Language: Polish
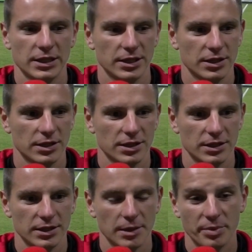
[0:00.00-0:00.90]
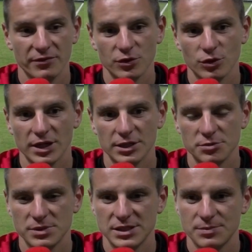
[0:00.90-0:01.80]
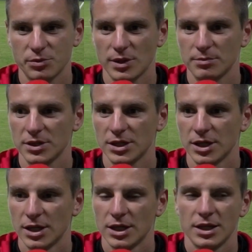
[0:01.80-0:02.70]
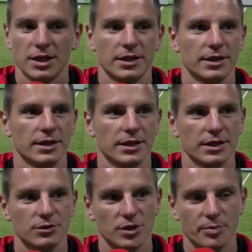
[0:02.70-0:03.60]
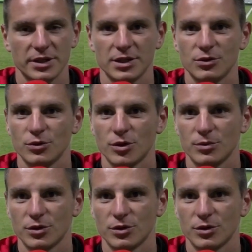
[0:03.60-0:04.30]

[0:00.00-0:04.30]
E, na pewno graliśmy z zespołami, e, które pretendują